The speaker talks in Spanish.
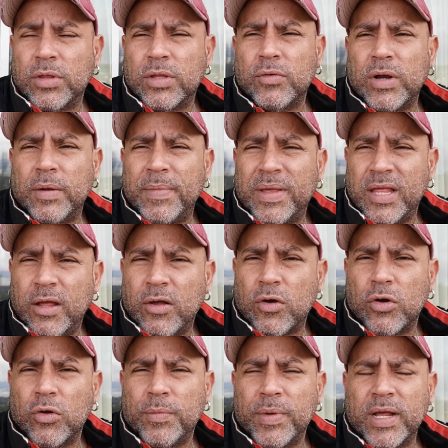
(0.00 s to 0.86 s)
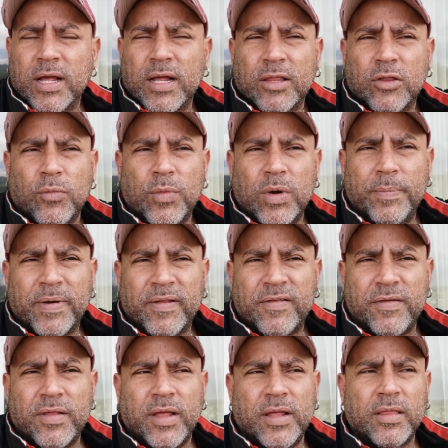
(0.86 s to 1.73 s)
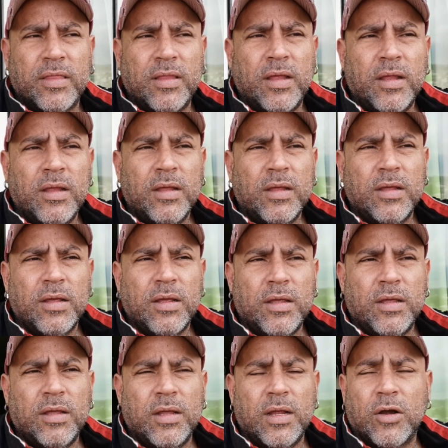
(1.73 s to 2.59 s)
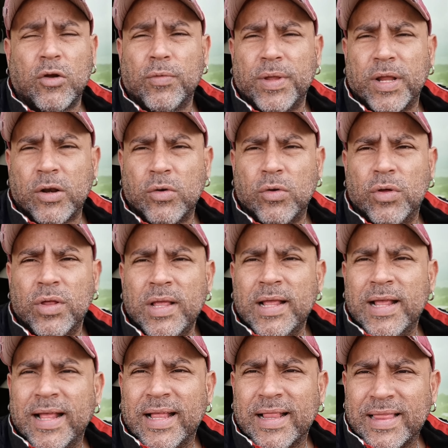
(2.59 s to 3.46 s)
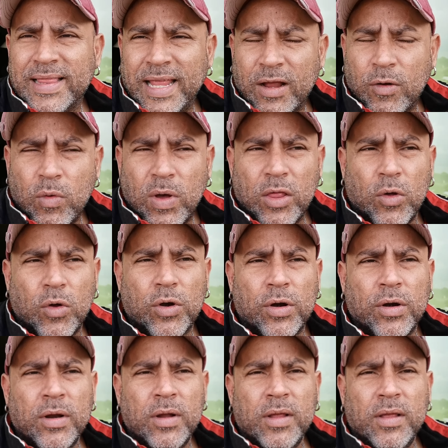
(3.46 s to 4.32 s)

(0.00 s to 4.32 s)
de unas medidas económicas que tomó el presidente y el gobierno de Ecuador.